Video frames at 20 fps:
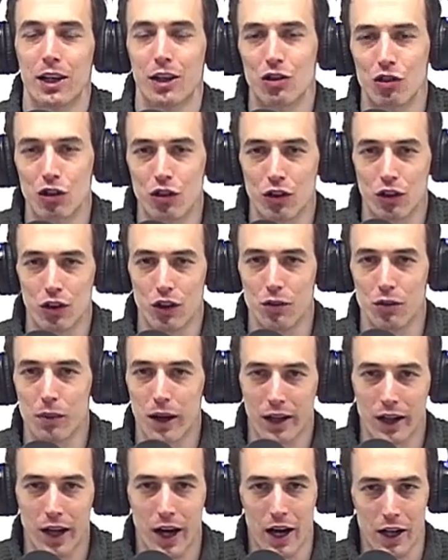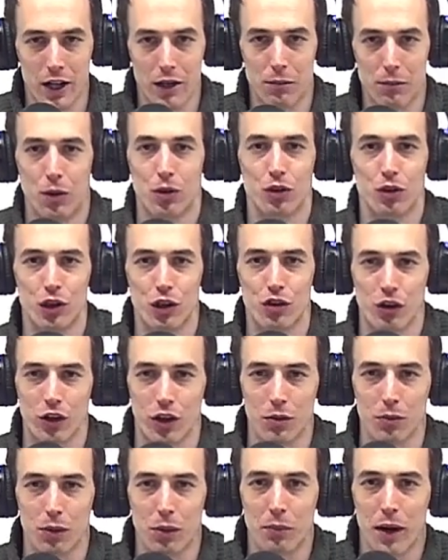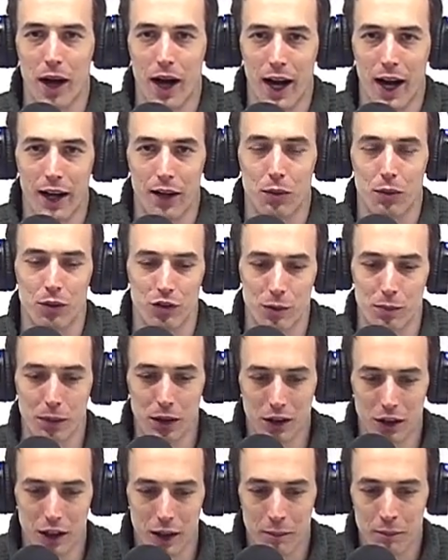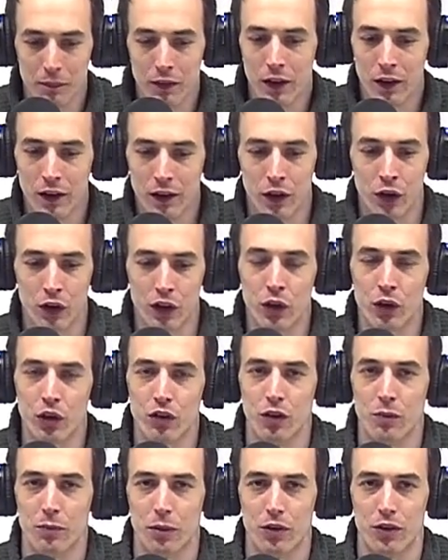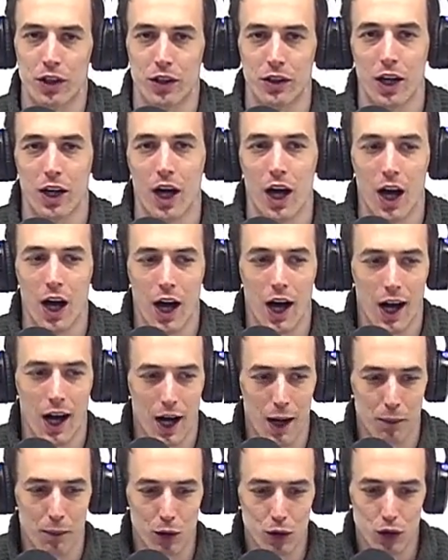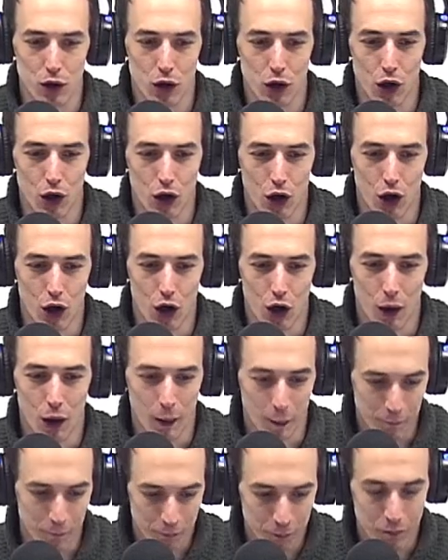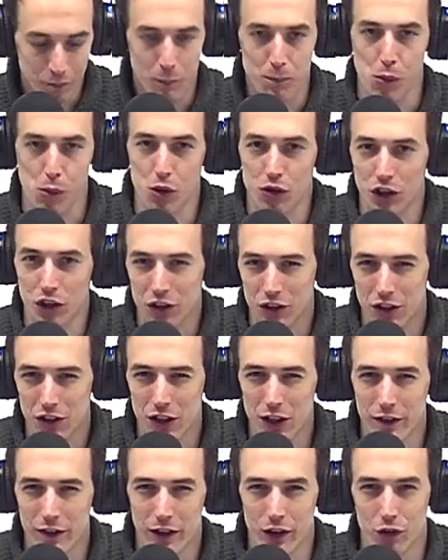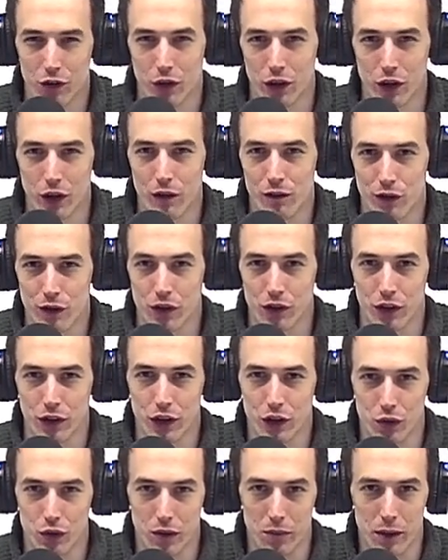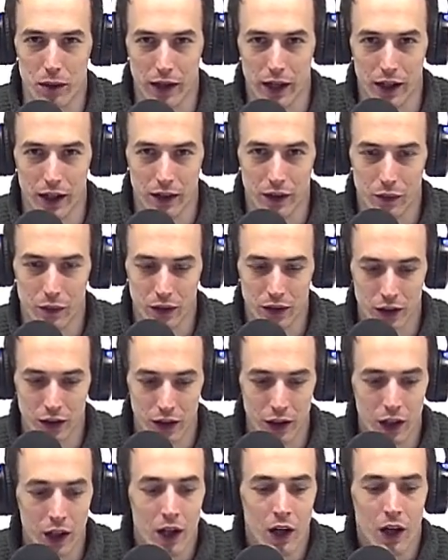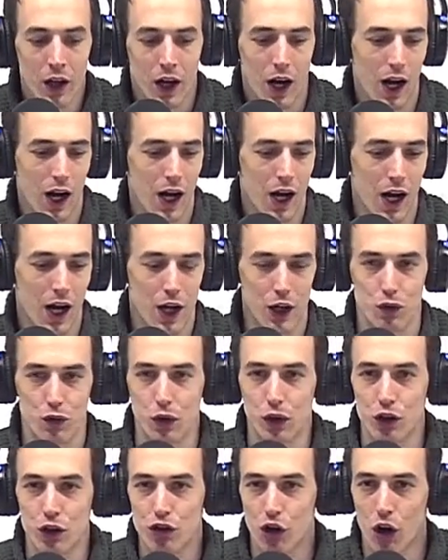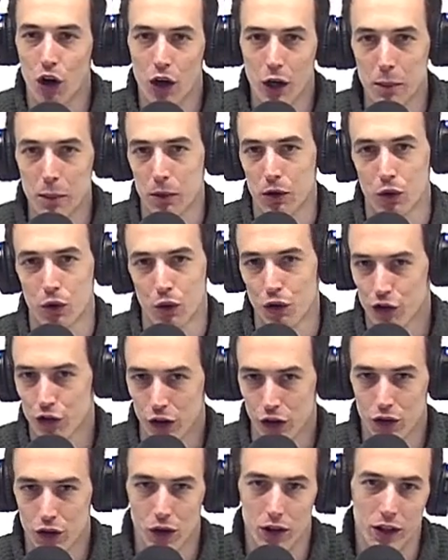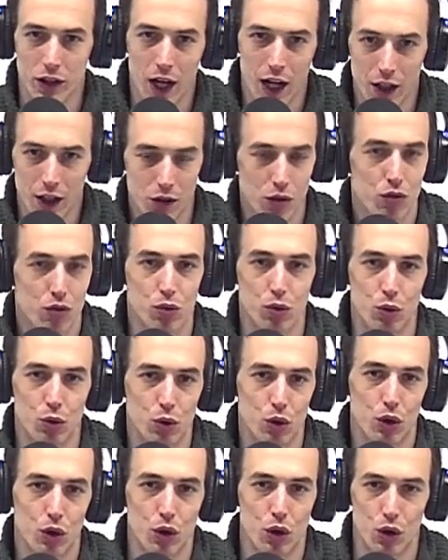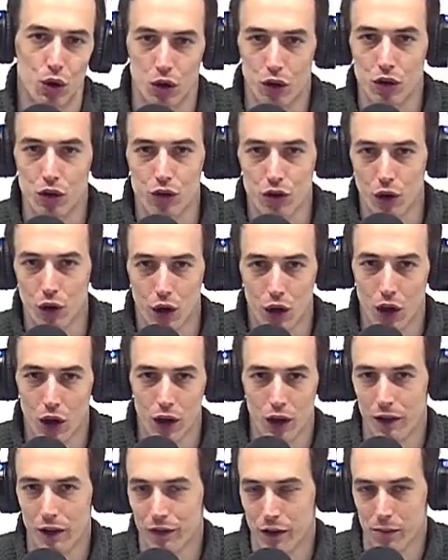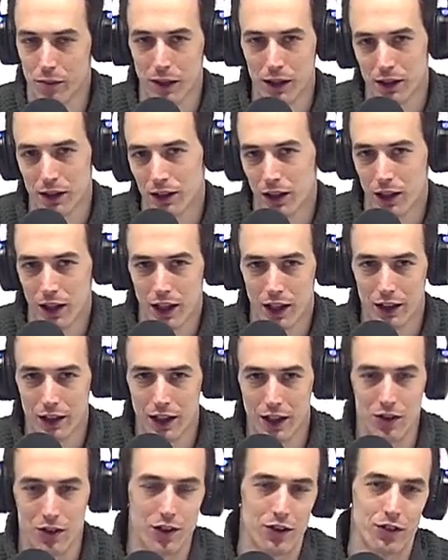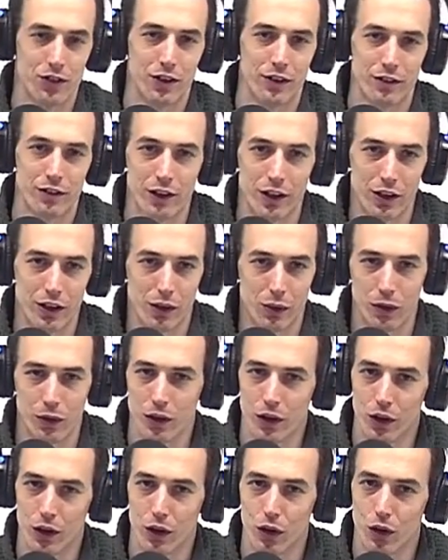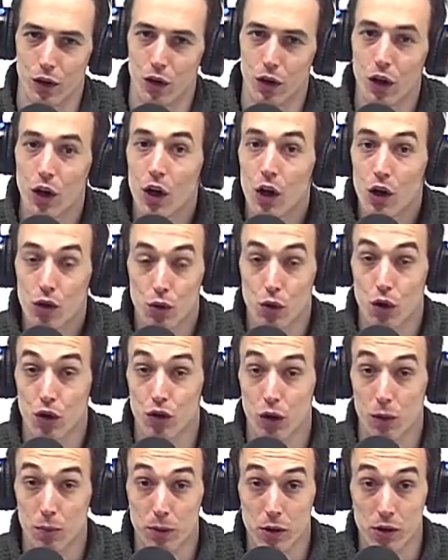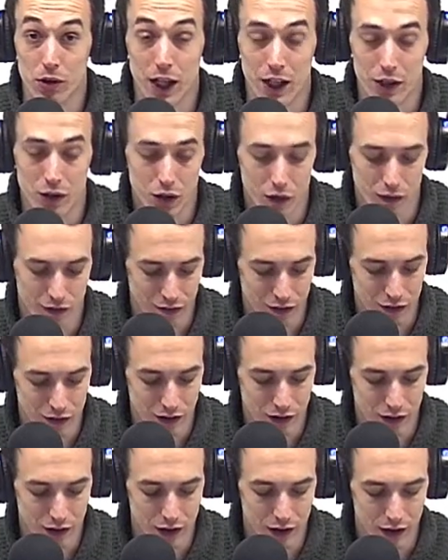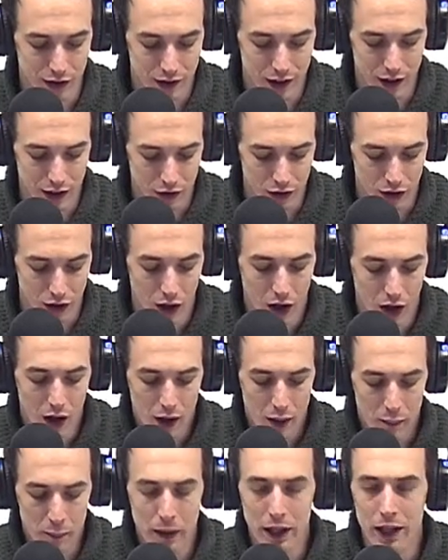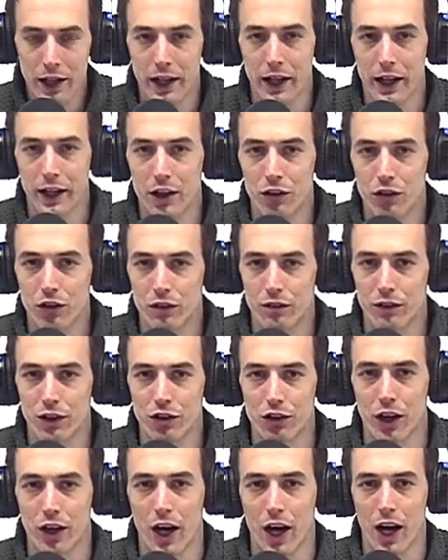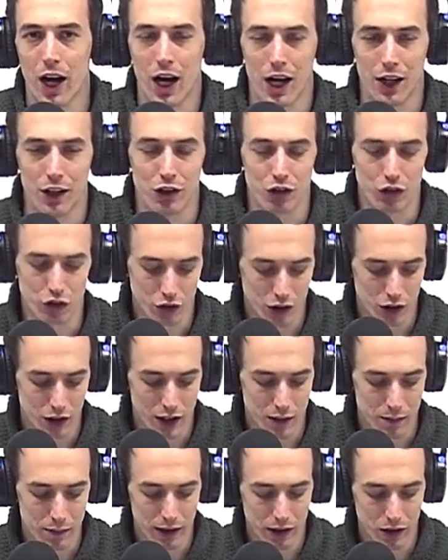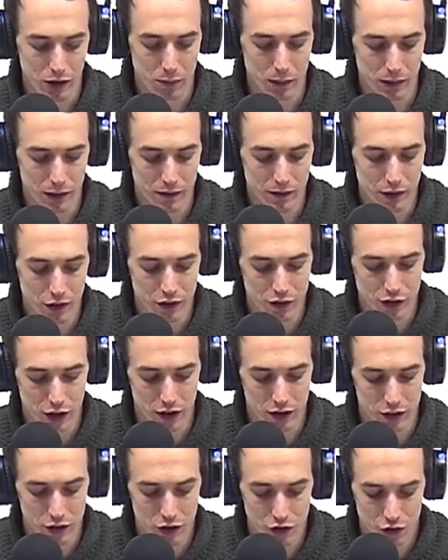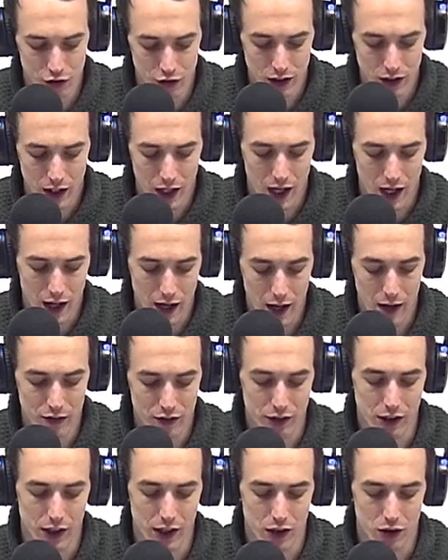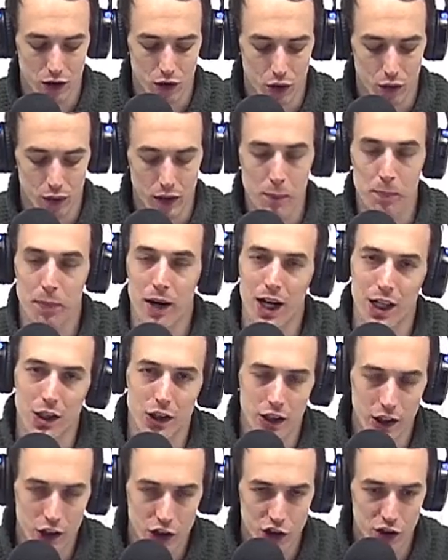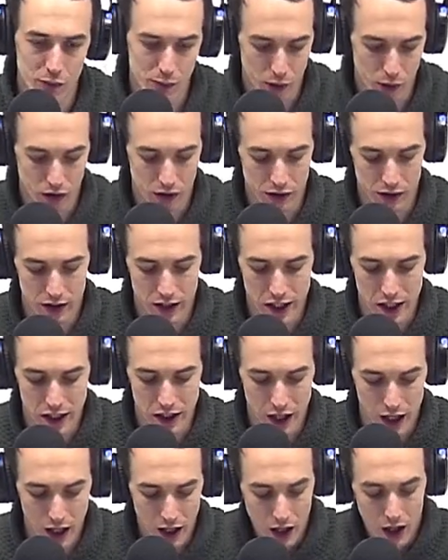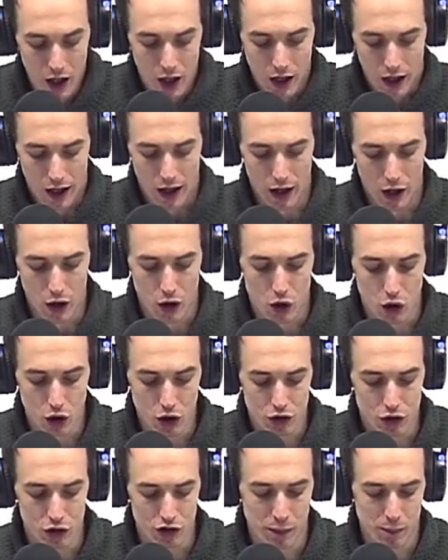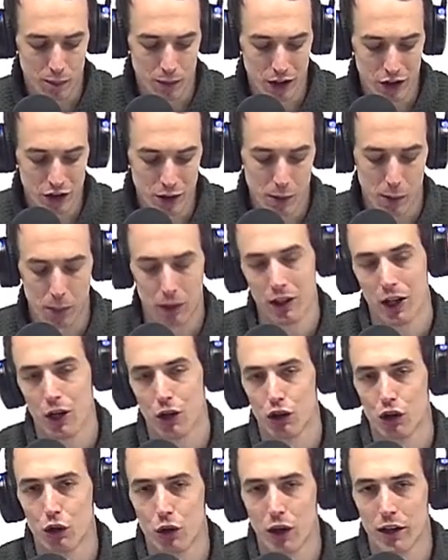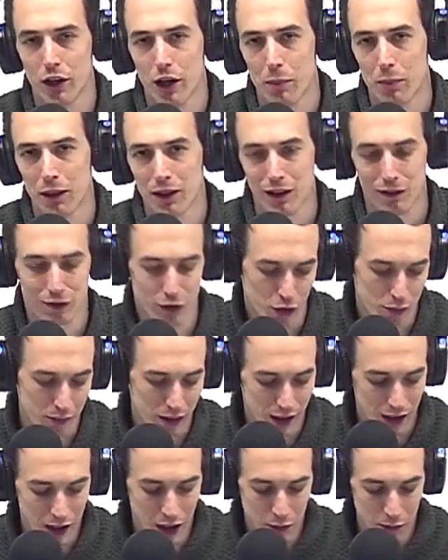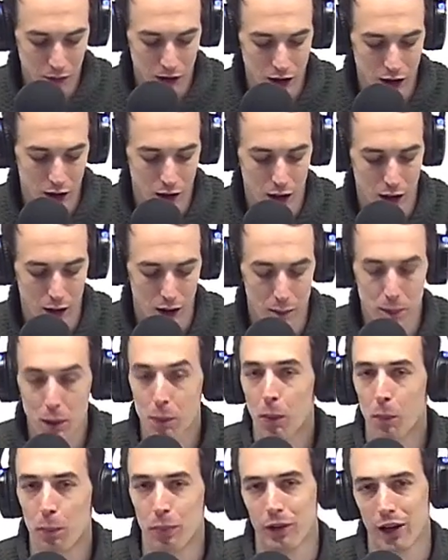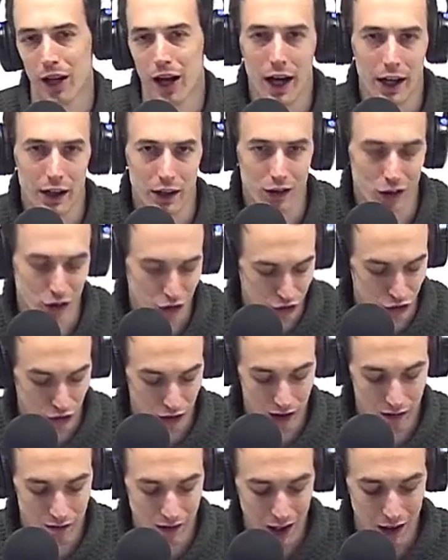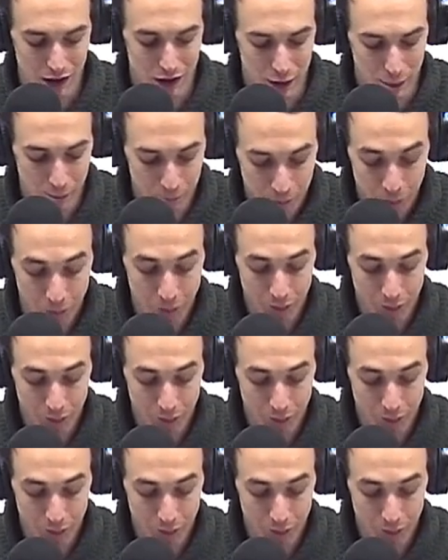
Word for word: ha deciso di sbarcare nel mondo dei giochi mobile. Come saprete, Nintendo è sempre stata molto protettiva nei, suoi, nei confronti dei suoi brand, quindi uh, i suoi giochi potevano uscire soltanto su console firmate da, dalla stessa azienda, quindi o su console portatili o fisse di Nintendo. Bene, adesso invece ha deciso di cambiare completamente strategia e ha stretto una partnership con Dena. Eh, un colosso giapponese proprietario di una delle piattaforme gaming eh, più popolari del sollevante.